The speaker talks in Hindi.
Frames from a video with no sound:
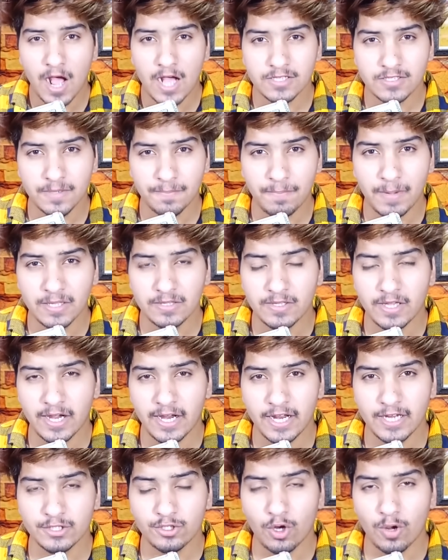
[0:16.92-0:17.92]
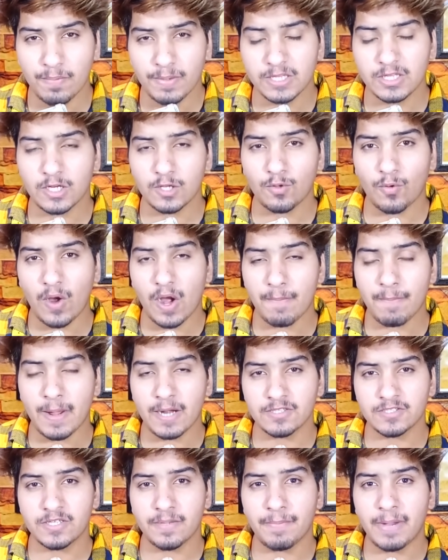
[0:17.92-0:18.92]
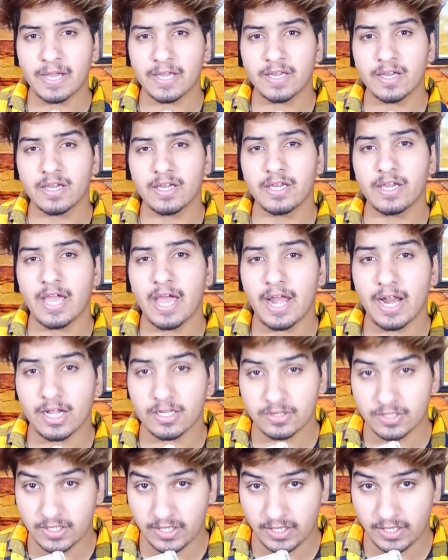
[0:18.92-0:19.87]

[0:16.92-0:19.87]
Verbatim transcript: आज हम बात करेंगे शोएब अख्तर द्वारा भारत से मांगी गई खैरात